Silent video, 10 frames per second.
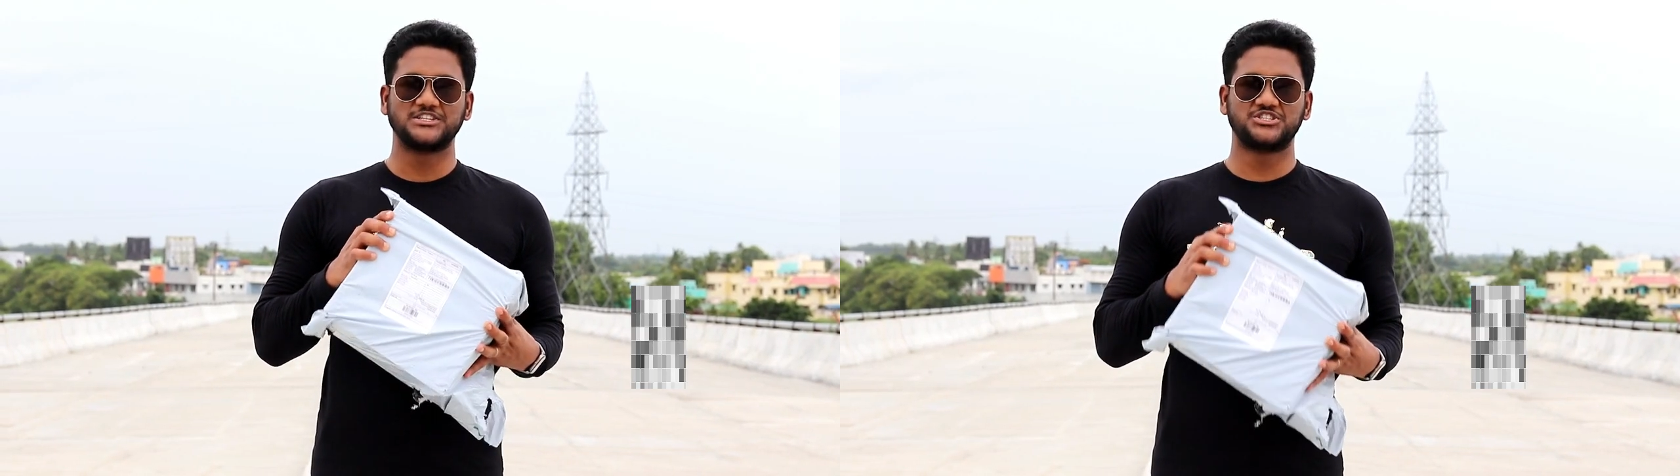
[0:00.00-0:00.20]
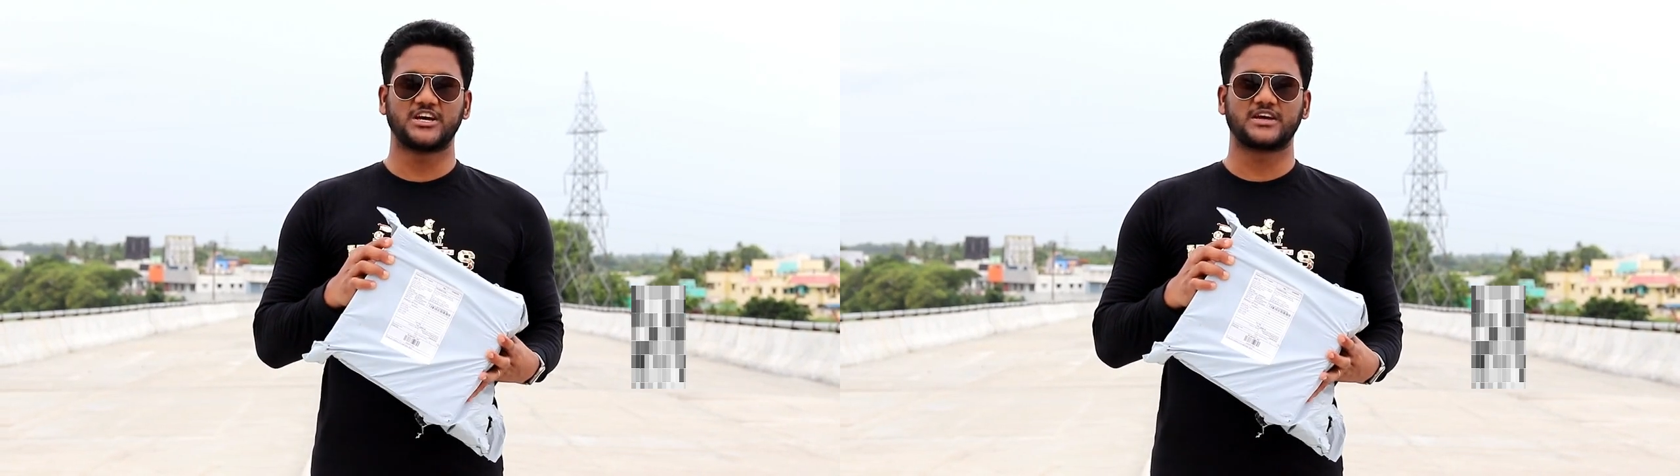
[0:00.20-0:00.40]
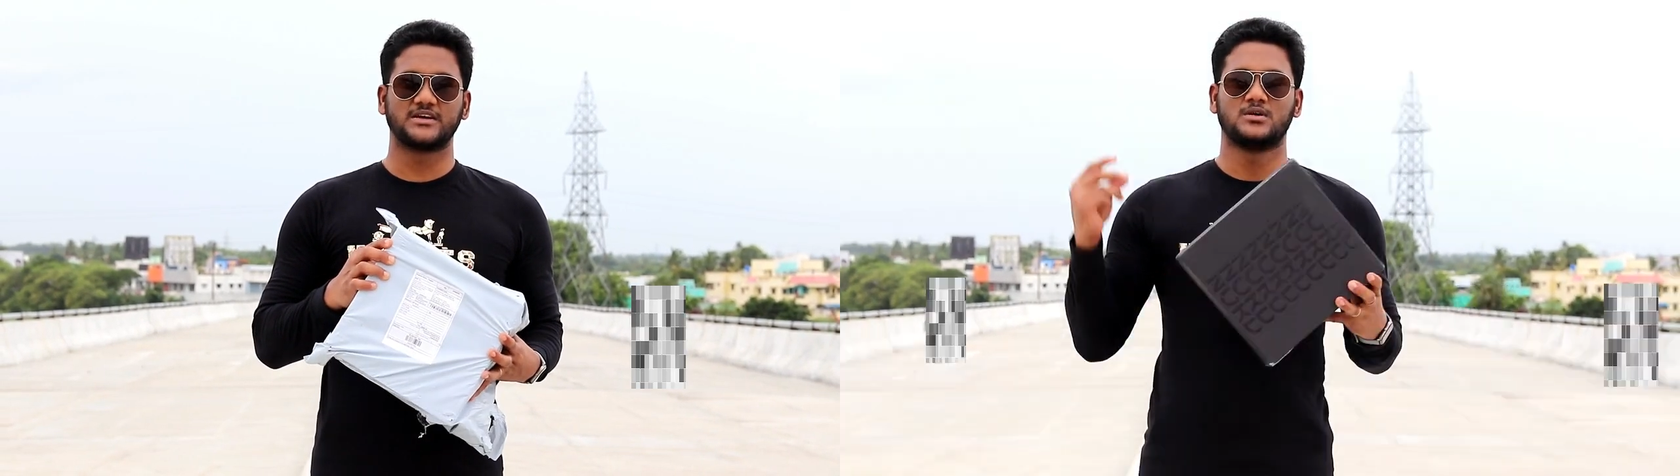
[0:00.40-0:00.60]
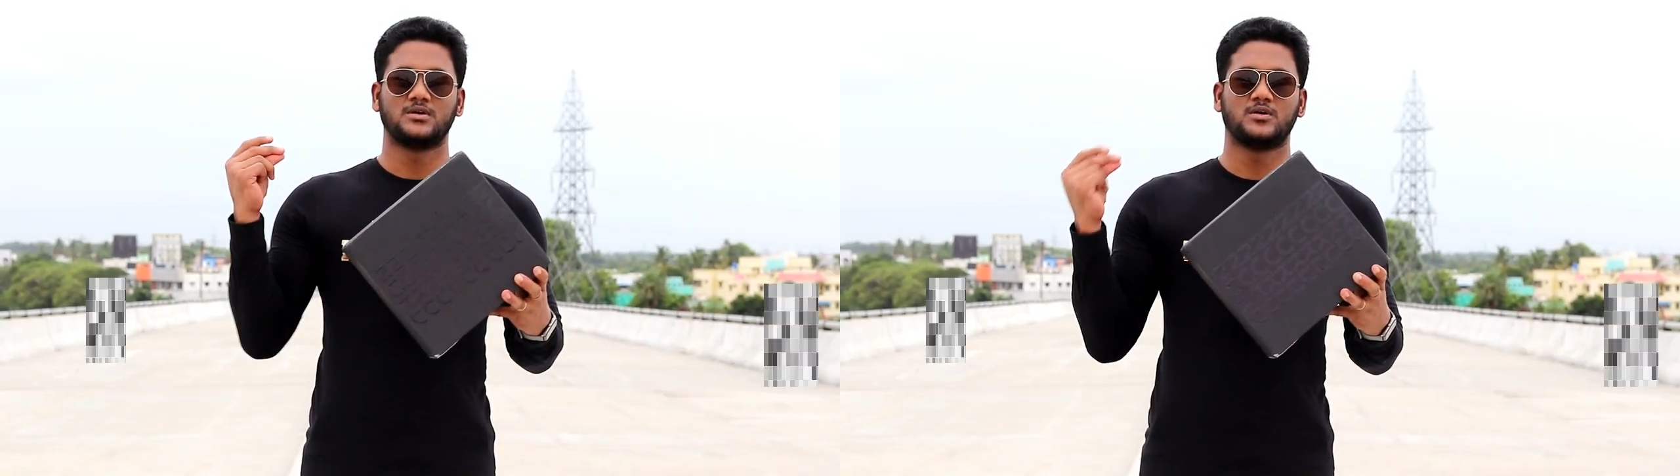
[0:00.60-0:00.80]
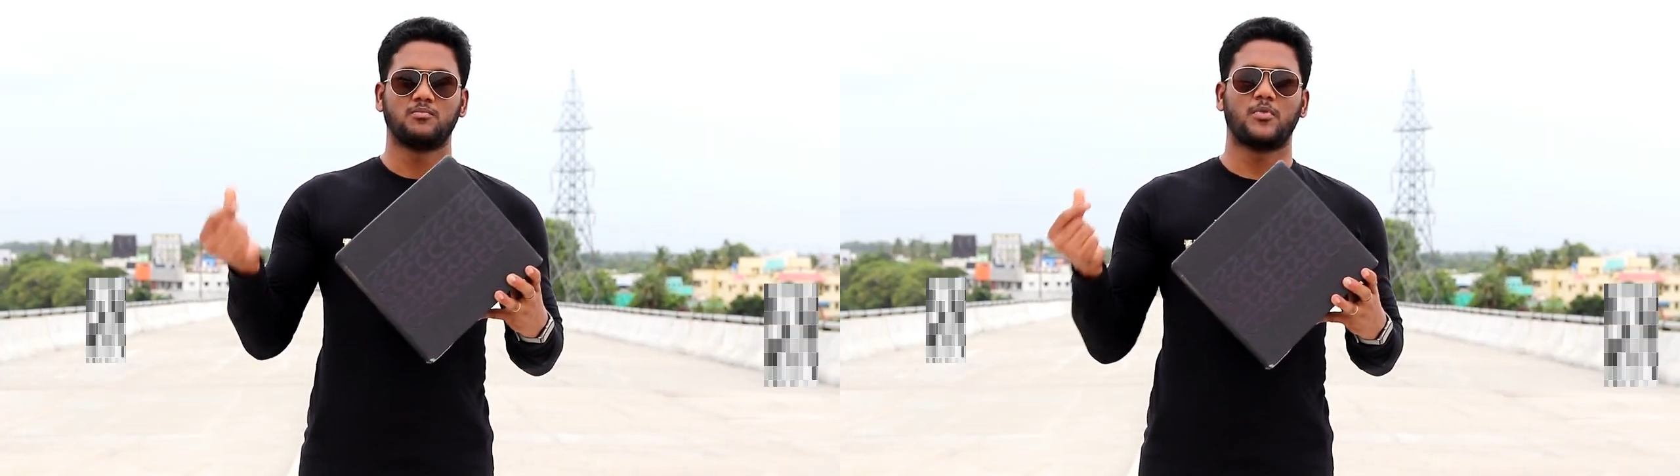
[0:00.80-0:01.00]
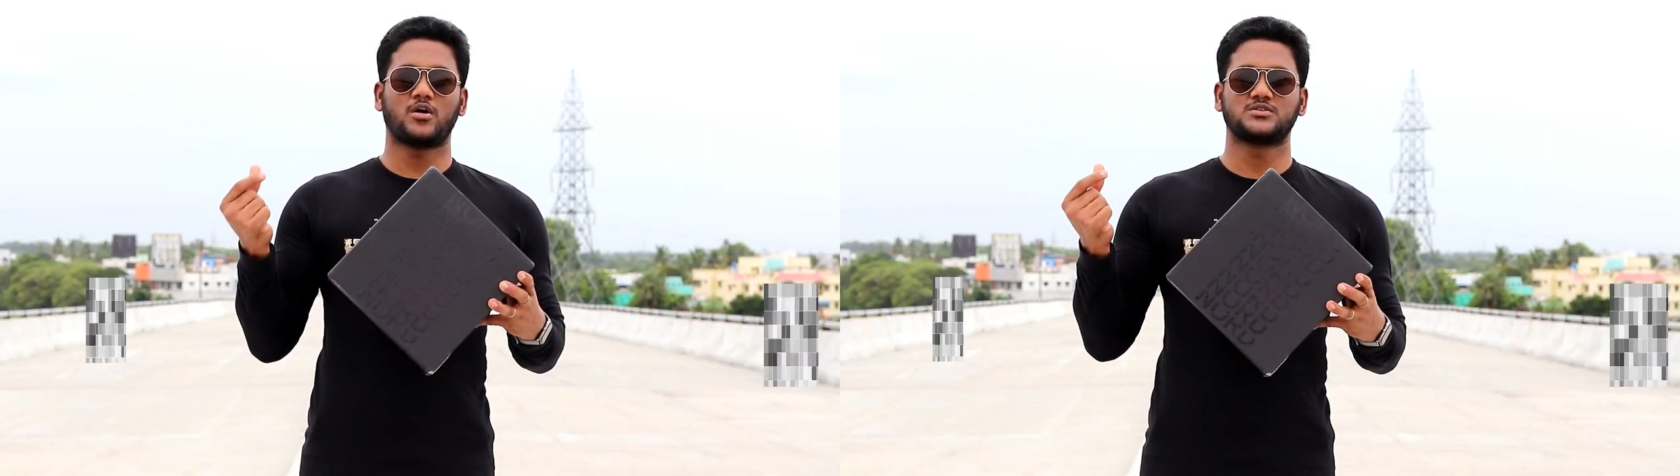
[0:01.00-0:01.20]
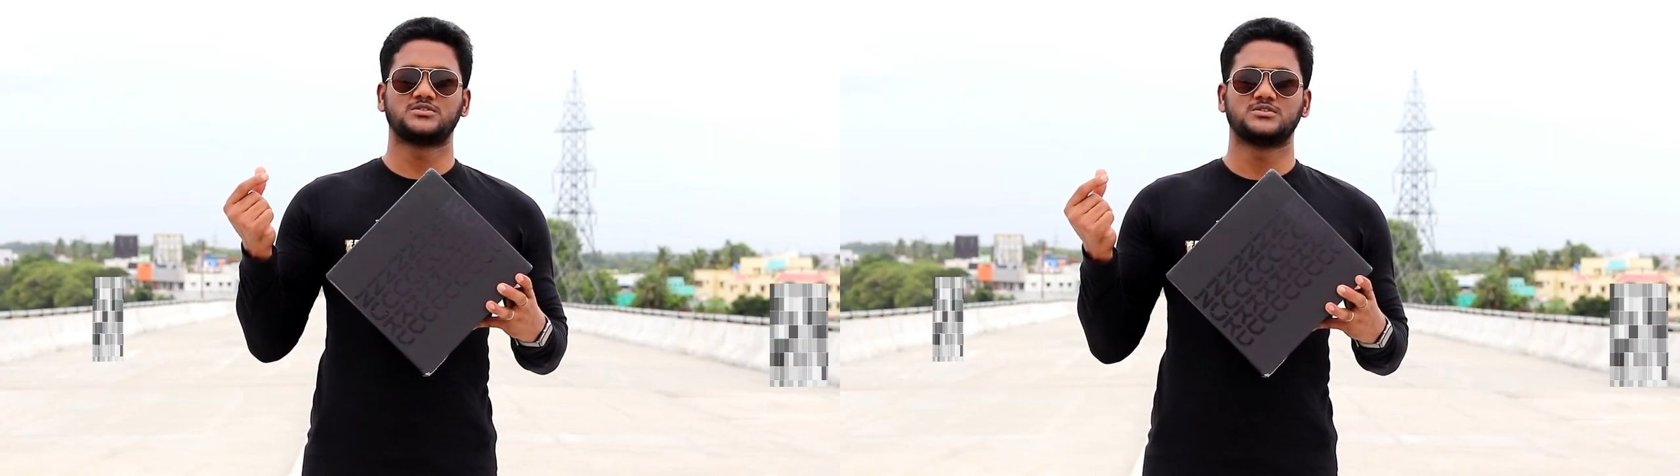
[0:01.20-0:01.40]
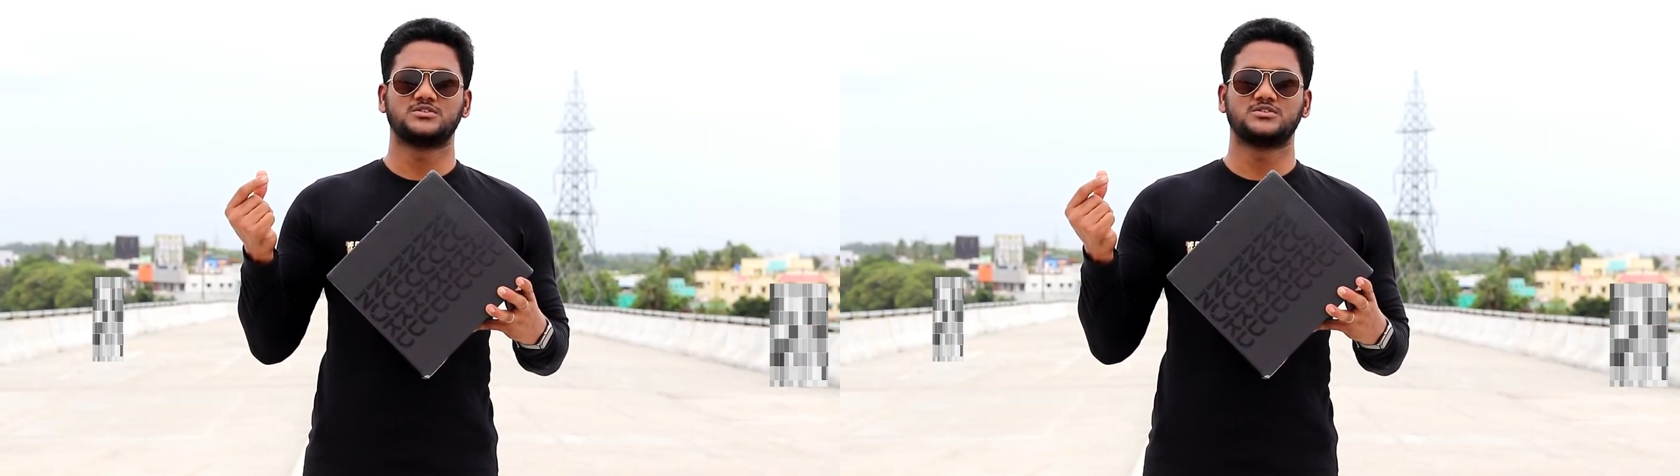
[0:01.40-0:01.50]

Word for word: செக் பாக்ஸ்